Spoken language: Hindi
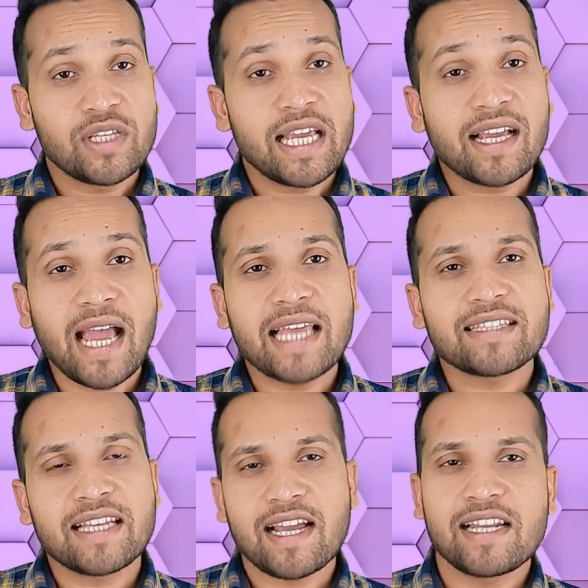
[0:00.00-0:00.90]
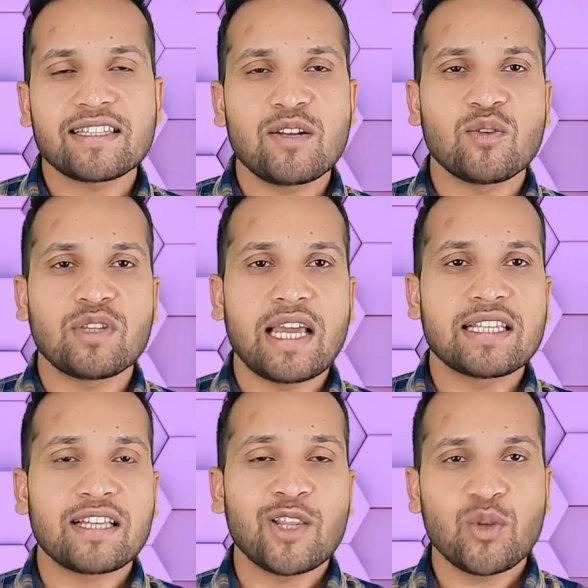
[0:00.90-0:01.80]
ये गैस से कनेक्शन होता है
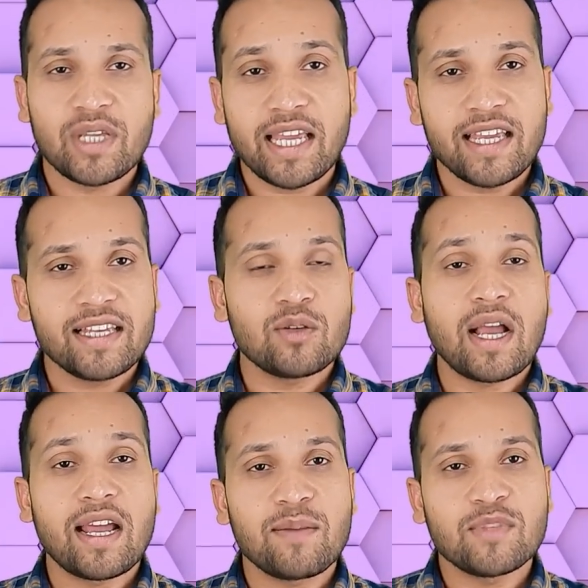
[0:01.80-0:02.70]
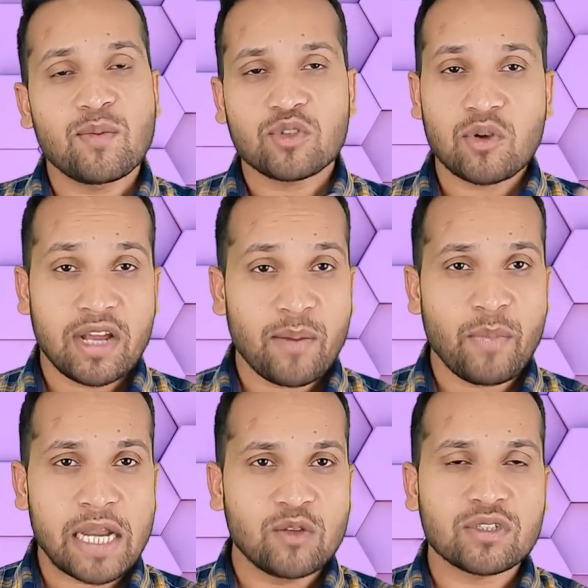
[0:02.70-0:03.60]
इसका तो ये अगर हम जब उसको गर्म
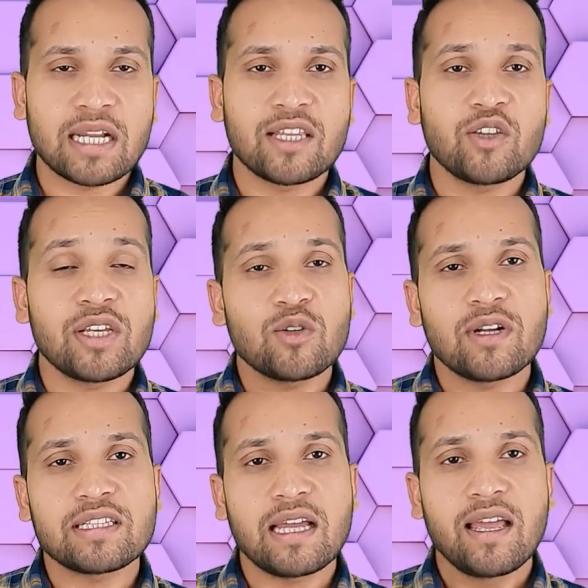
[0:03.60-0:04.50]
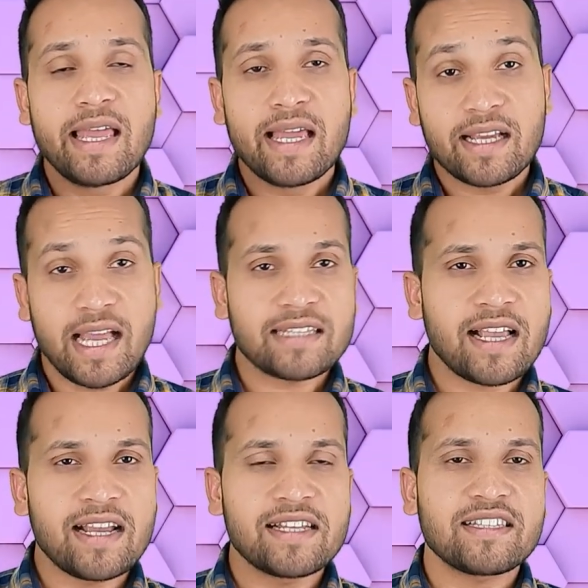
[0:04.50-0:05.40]
पानी यूज करते हैं तो ये थोड़ा सा गैस का
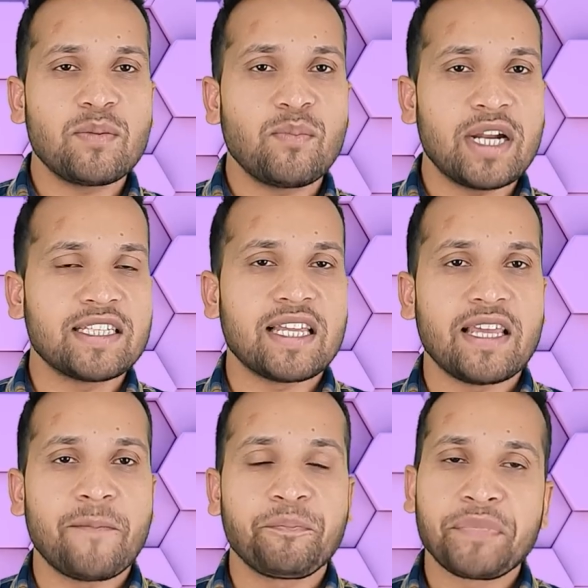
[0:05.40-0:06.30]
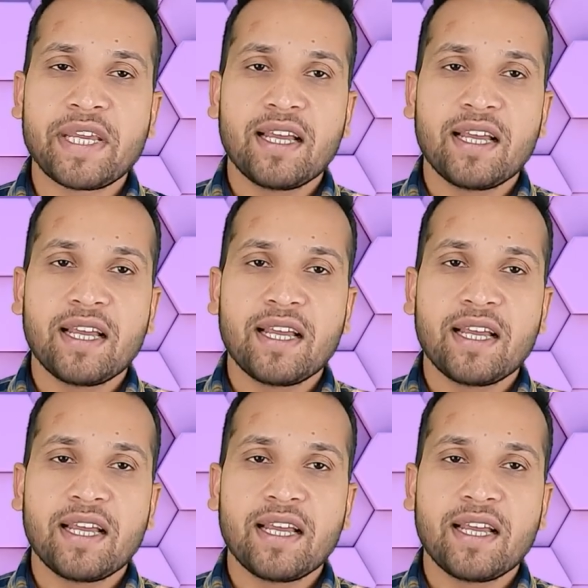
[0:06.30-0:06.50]
कनेक्शन बढ़ जाता है